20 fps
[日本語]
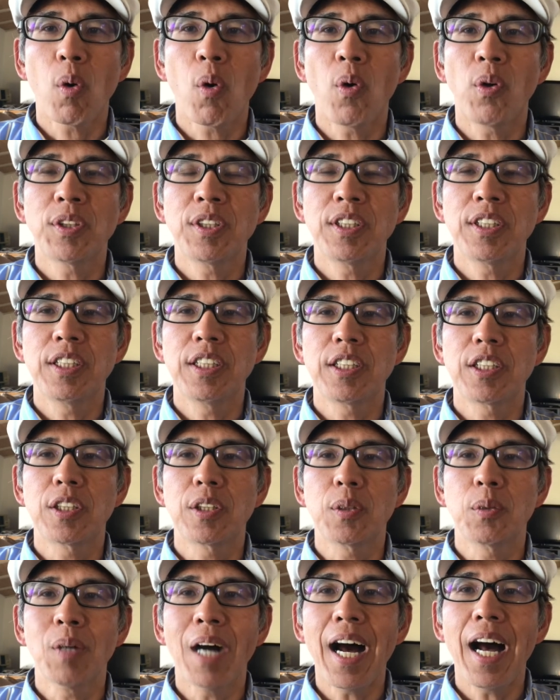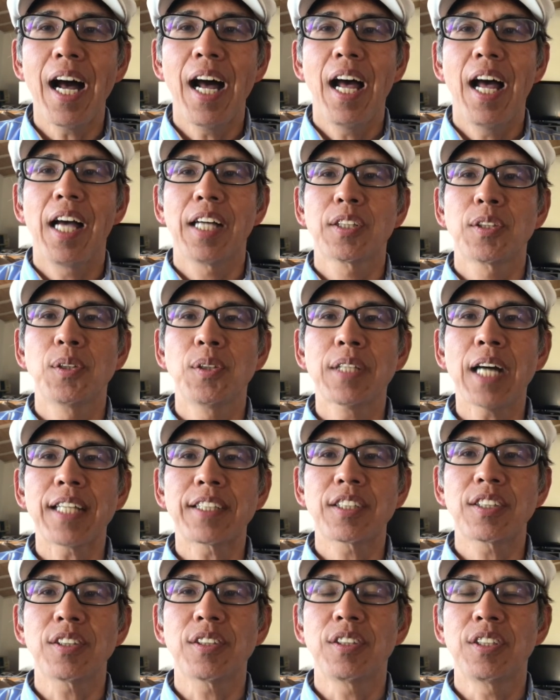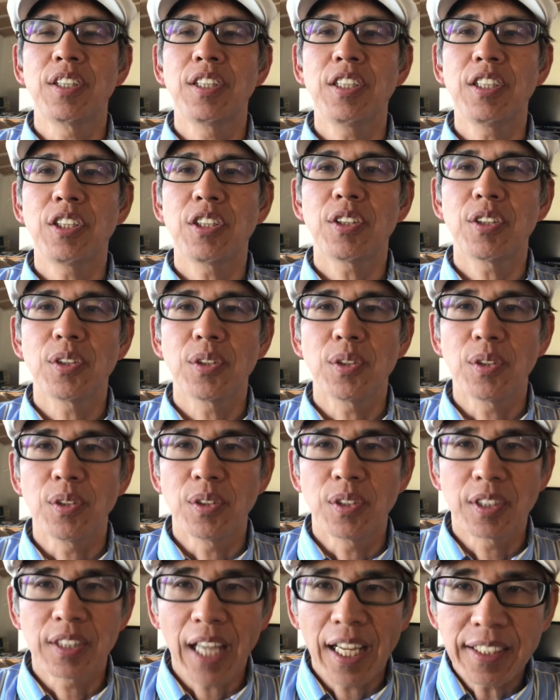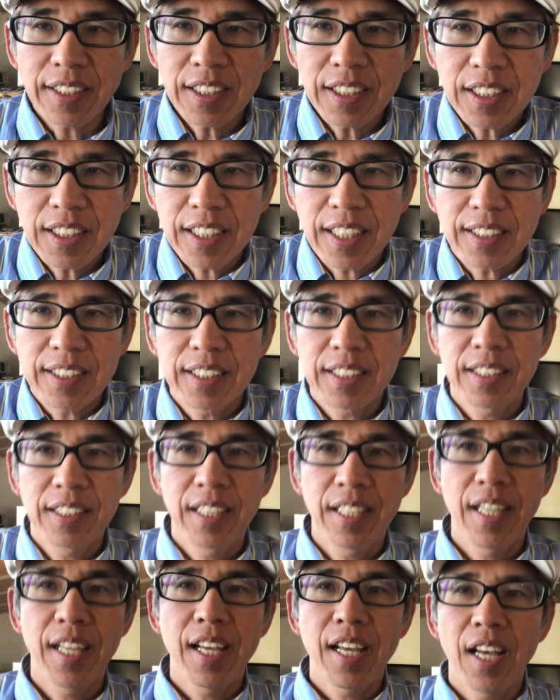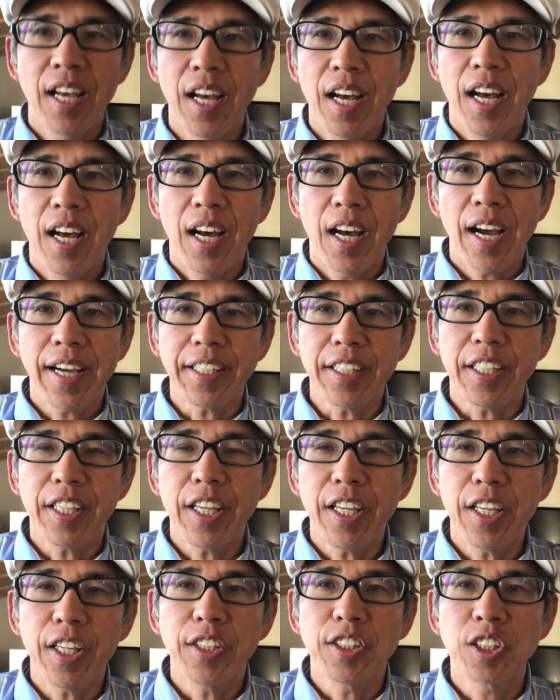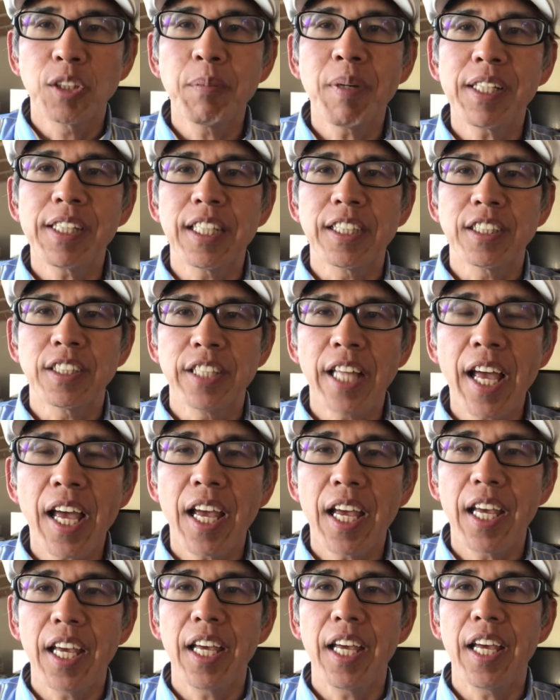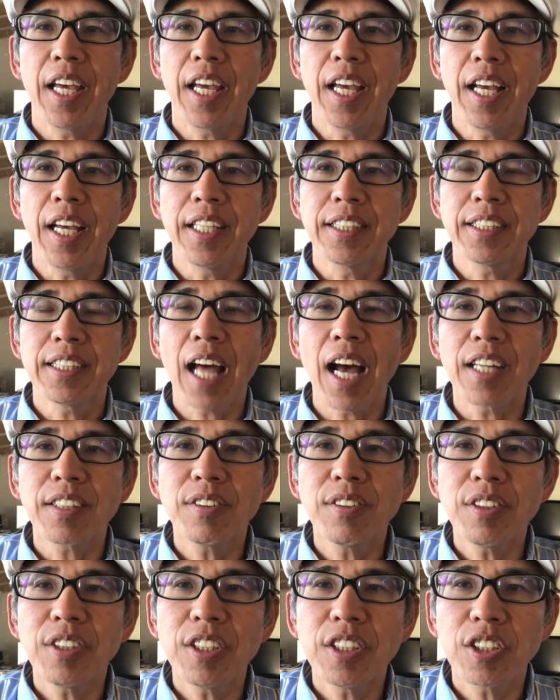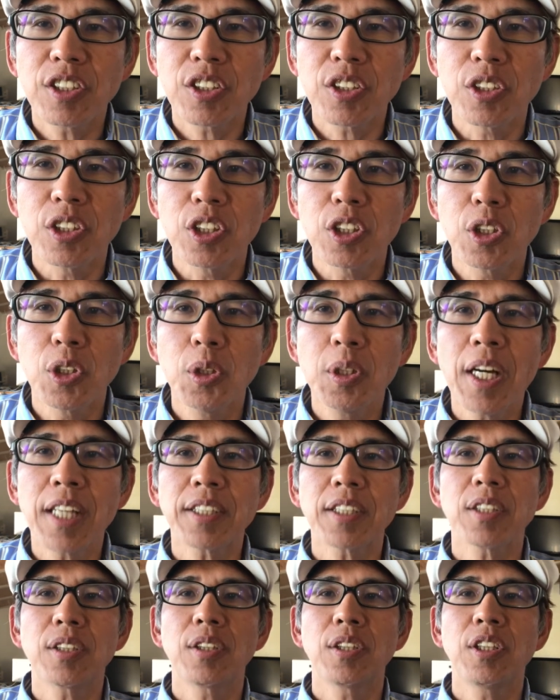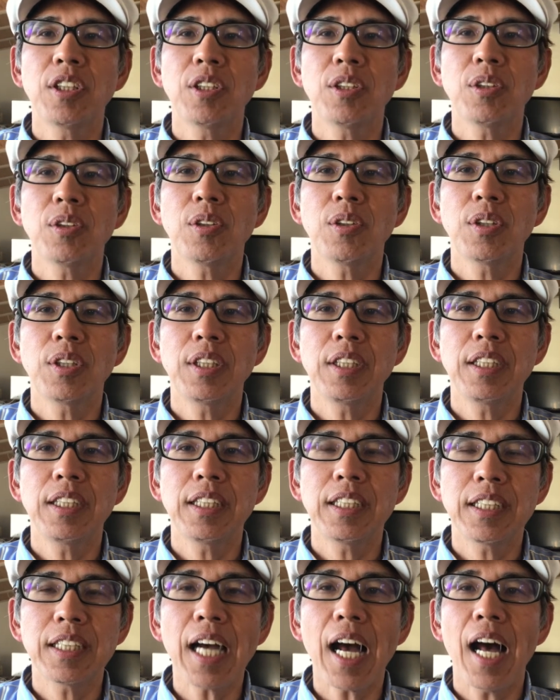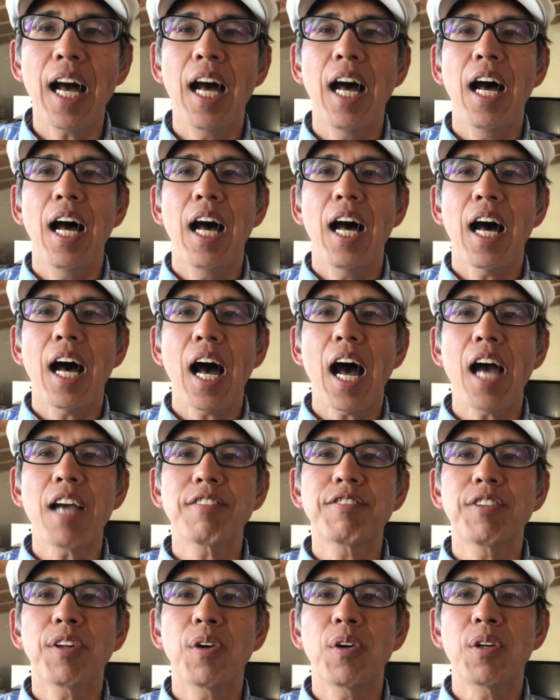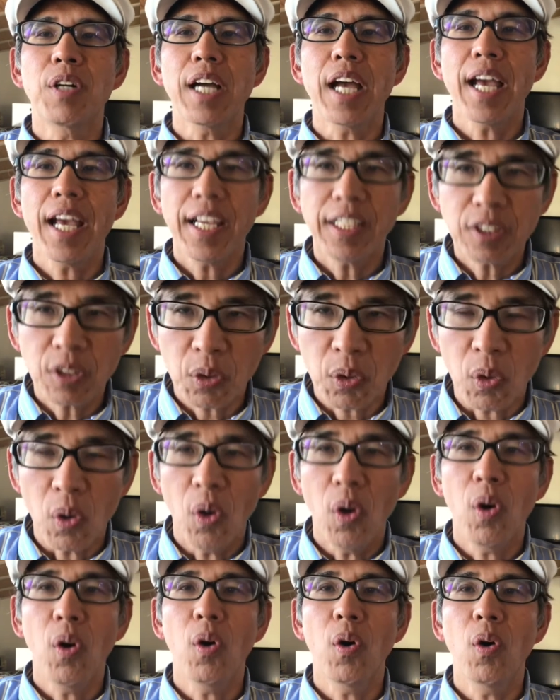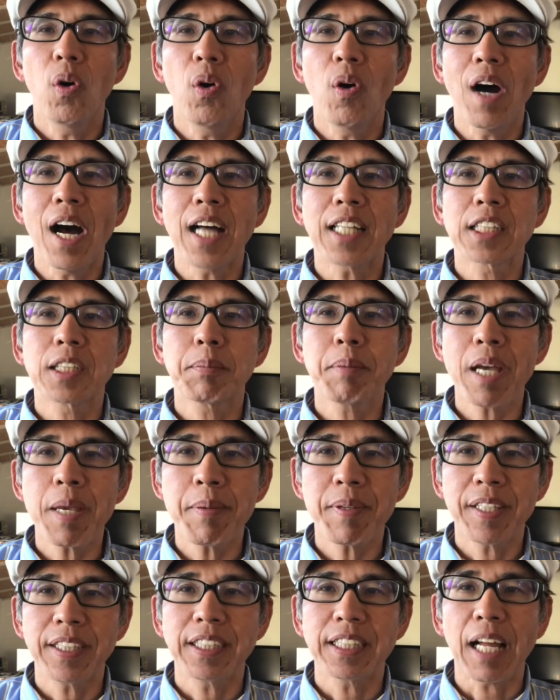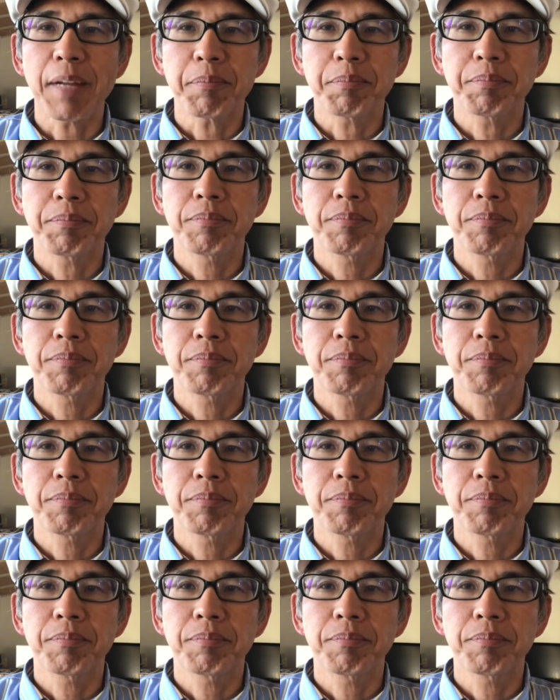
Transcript: 本日は9月23日です。はい、えー、つまりですね、えー、昨日9月22日が iPhone8 の発売日でした。